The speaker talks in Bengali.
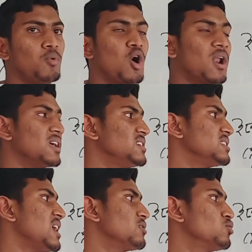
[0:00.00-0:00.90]
ভর আছে
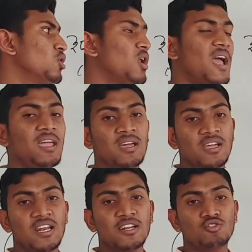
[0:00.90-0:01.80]
তার তুলনায়
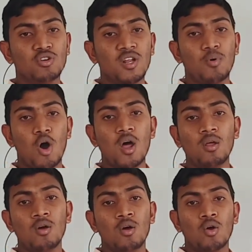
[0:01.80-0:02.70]
ইলেকট্রনের ভর
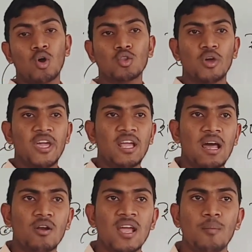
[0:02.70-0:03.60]
কত এই
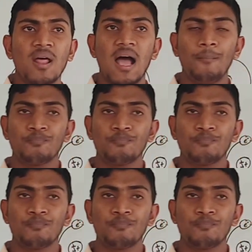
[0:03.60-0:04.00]
কারণে আমরা